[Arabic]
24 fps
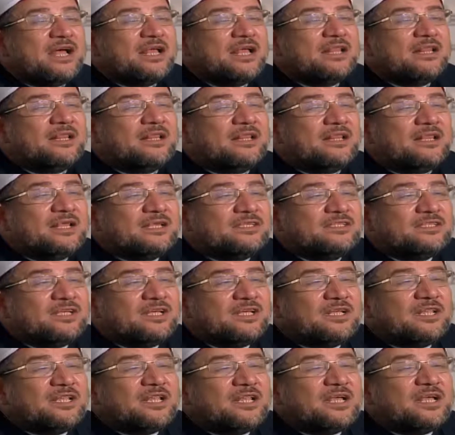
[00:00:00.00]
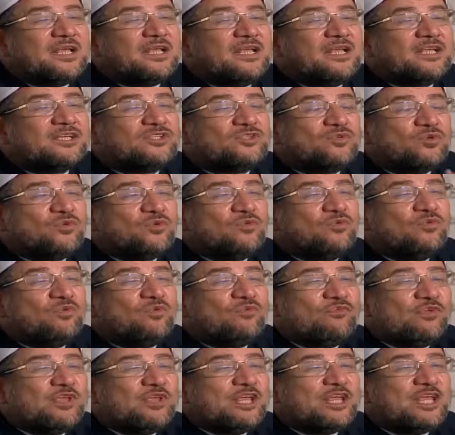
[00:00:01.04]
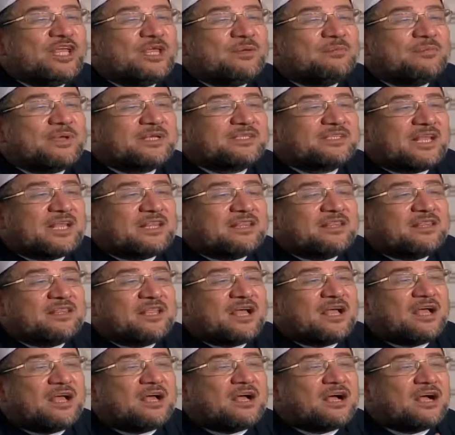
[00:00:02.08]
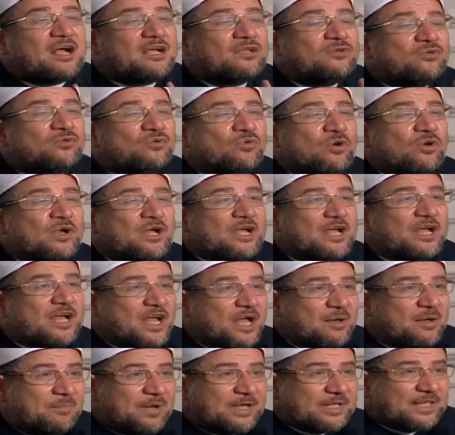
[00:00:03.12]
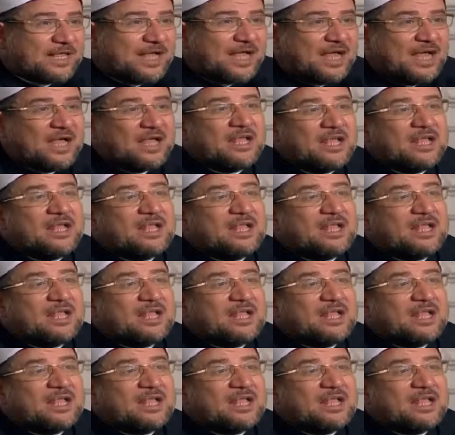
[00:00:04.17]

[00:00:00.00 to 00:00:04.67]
الذي لا يسد فيه مسدها غيرها أبدا